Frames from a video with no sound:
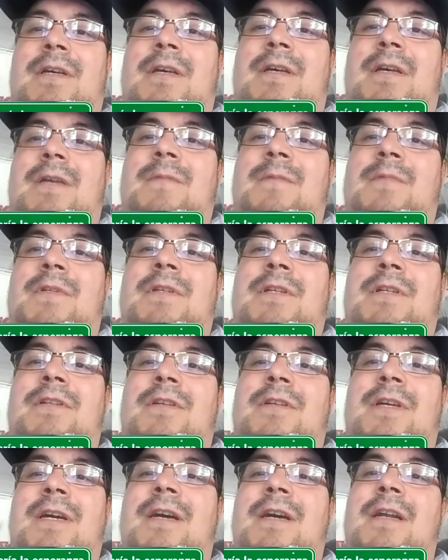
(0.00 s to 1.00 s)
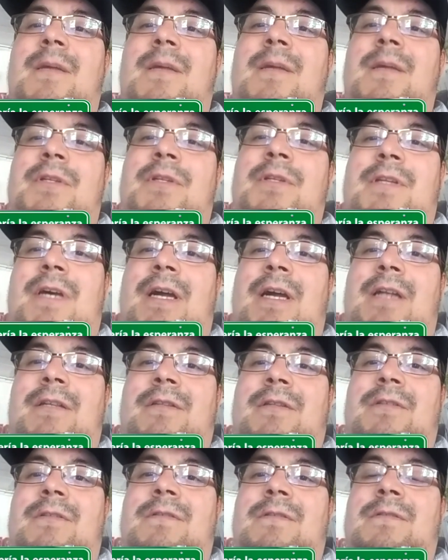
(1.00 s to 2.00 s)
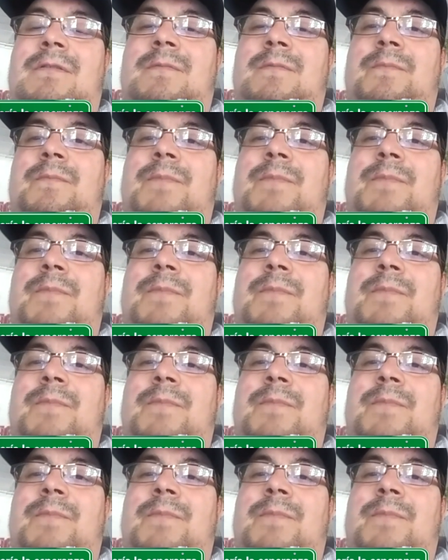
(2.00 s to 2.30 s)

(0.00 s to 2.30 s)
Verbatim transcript: hemos ido a dejar a Puente Alto,